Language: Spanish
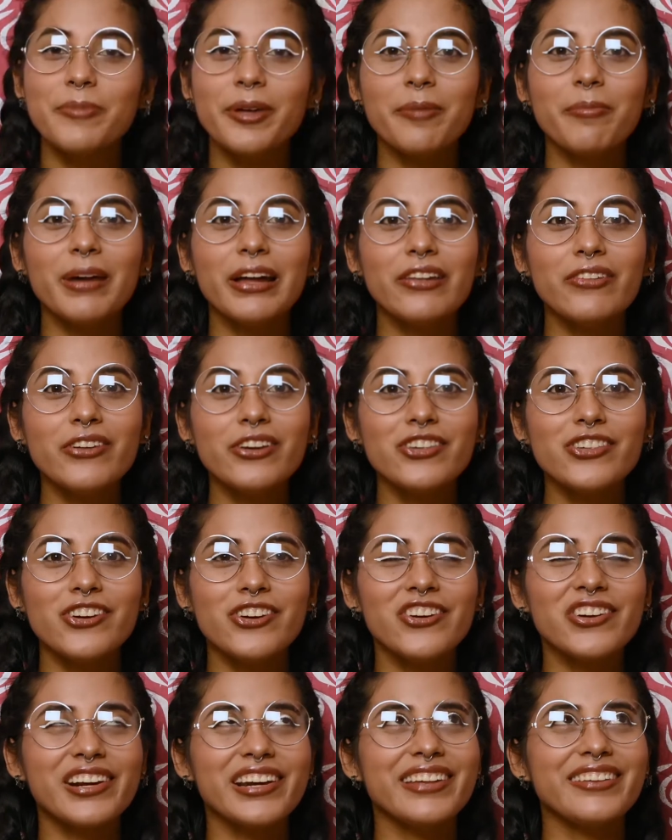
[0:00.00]
Mi hermano y
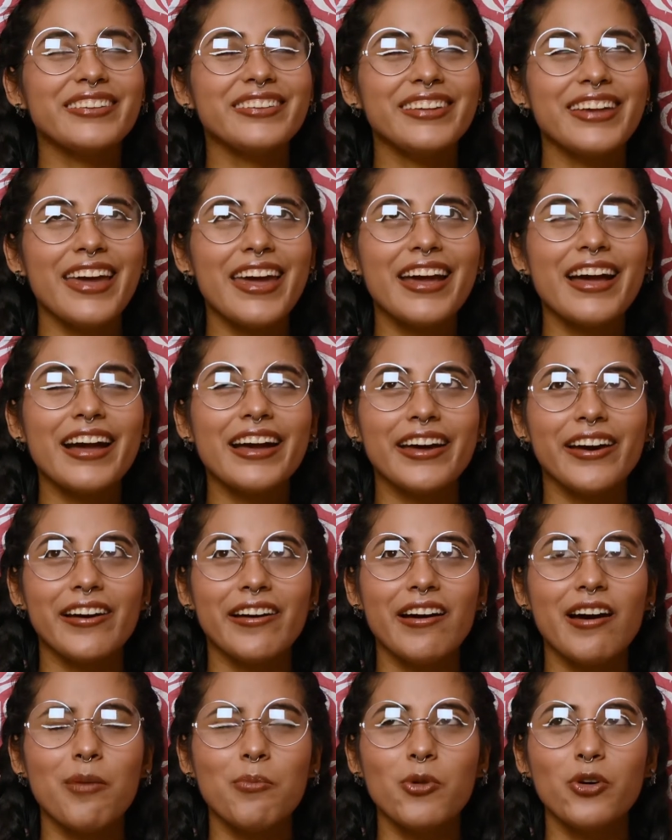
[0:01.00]
yo recién
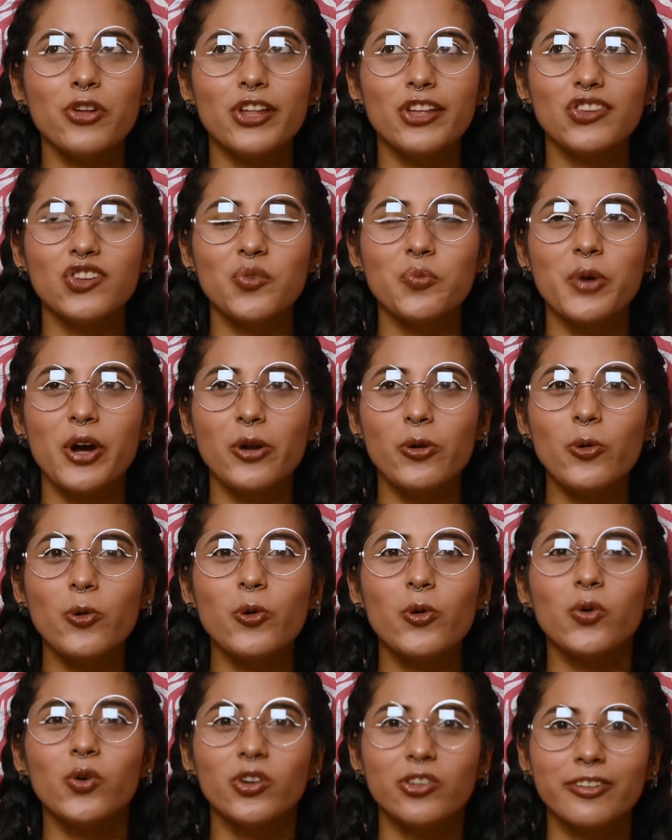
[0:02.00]
acabamos de tomar un
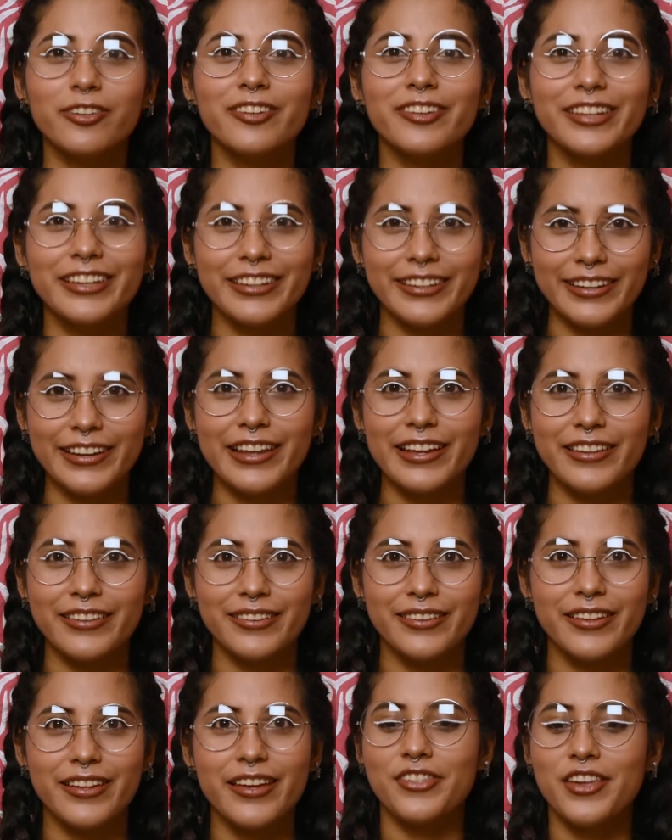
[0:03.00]
curso de
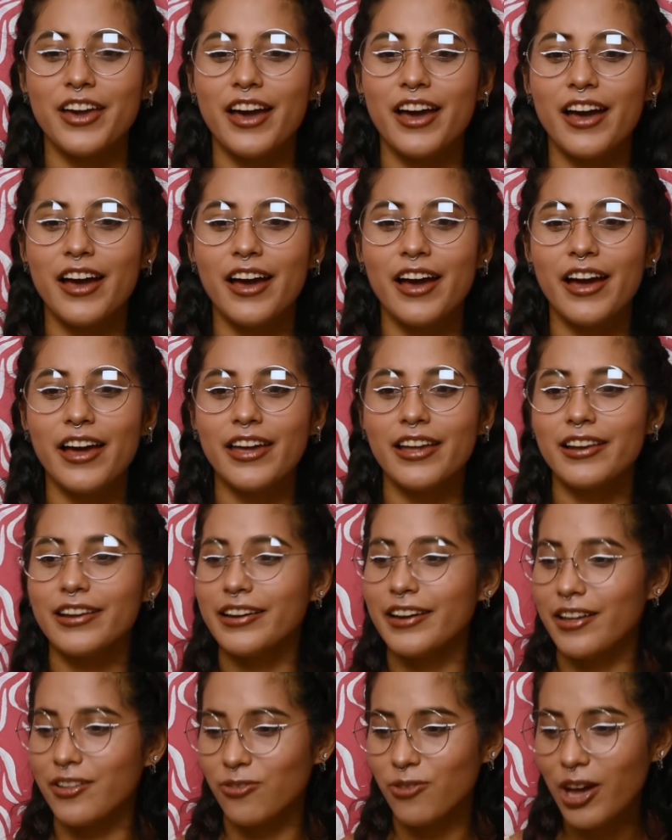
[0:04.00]
inglés. Ya él
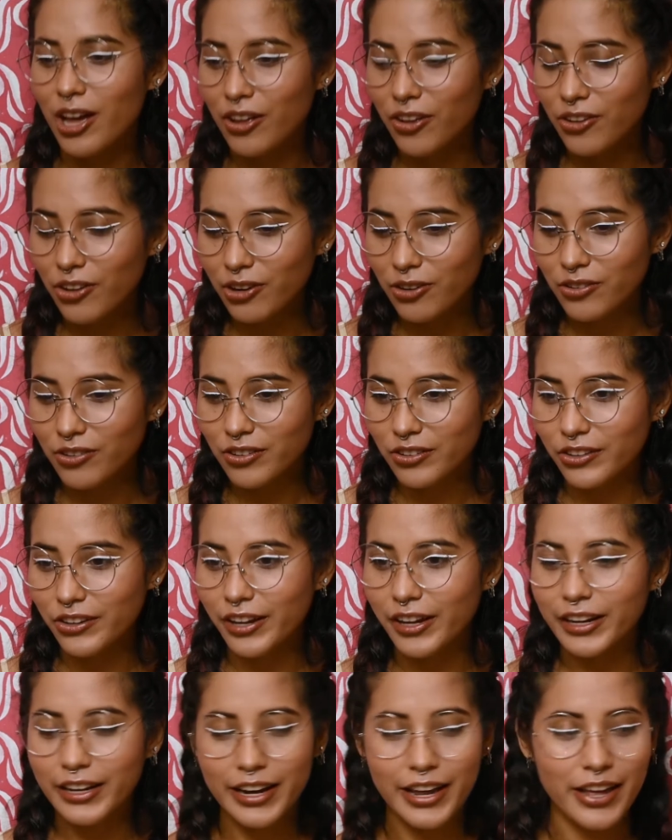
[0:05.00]
graduado del curso de
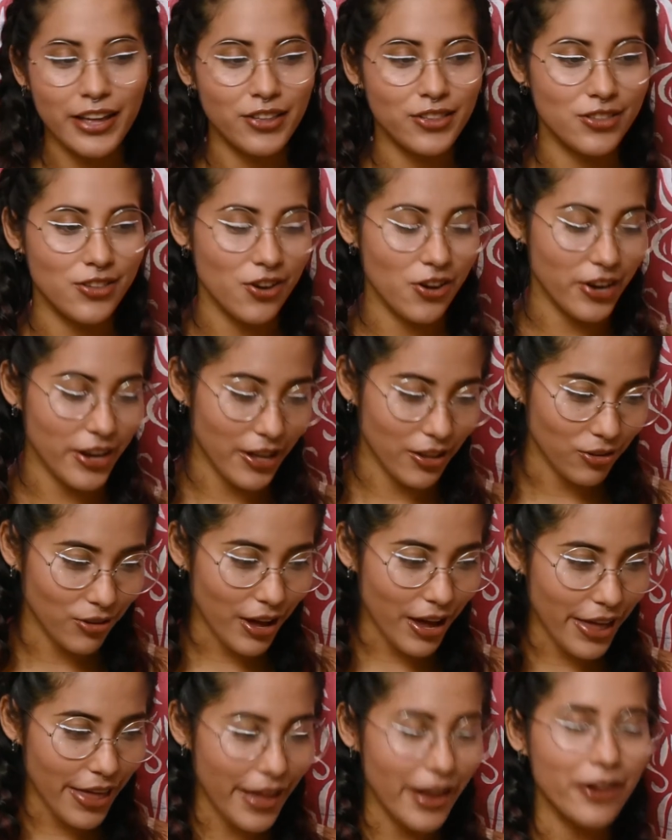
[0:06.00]
inglés, yo
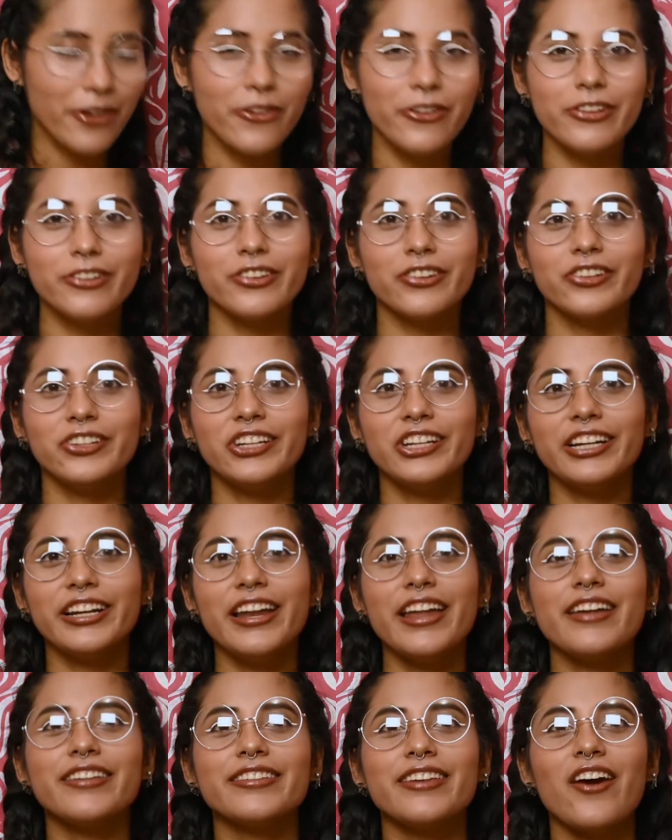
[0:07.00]
graduada del curso de
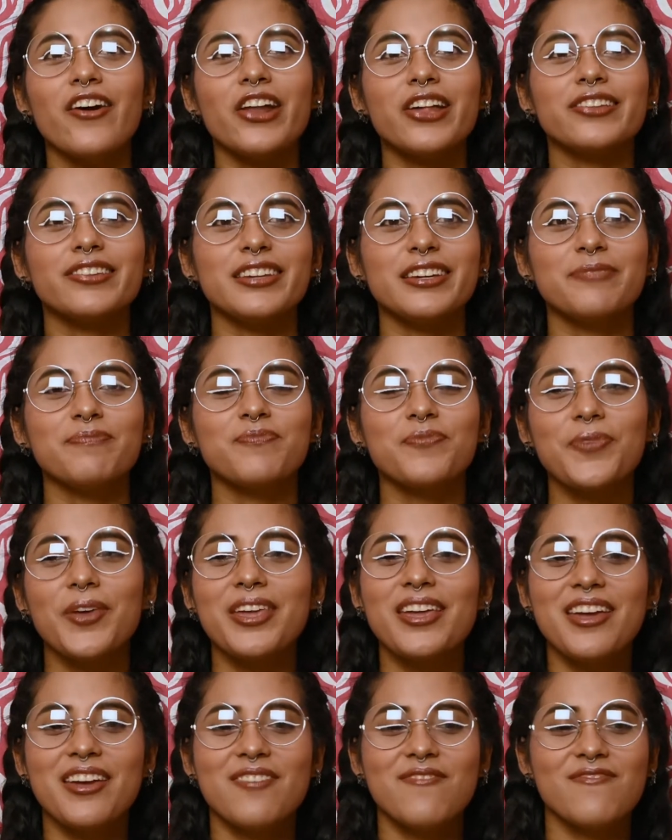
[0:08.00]
inglés y ahora sí,
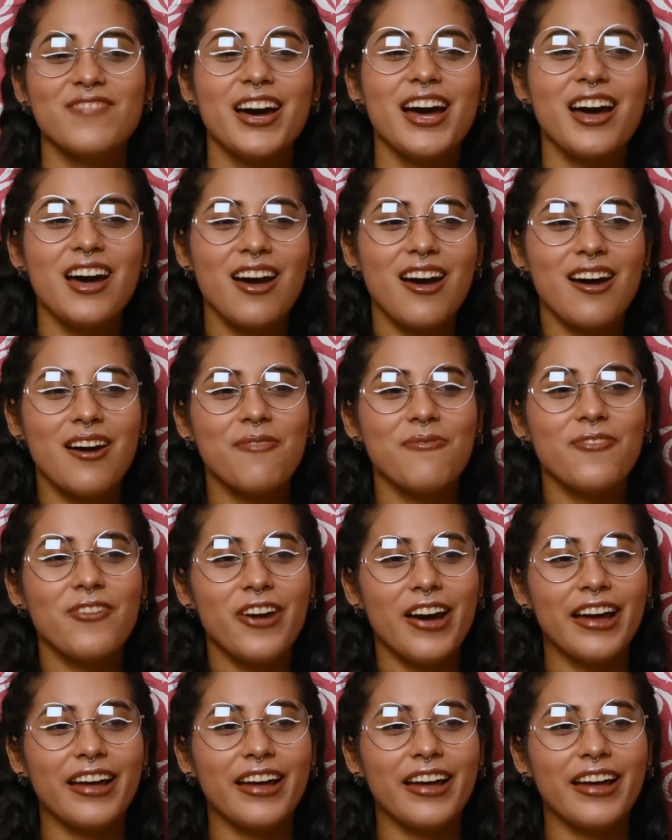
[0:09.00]
vamos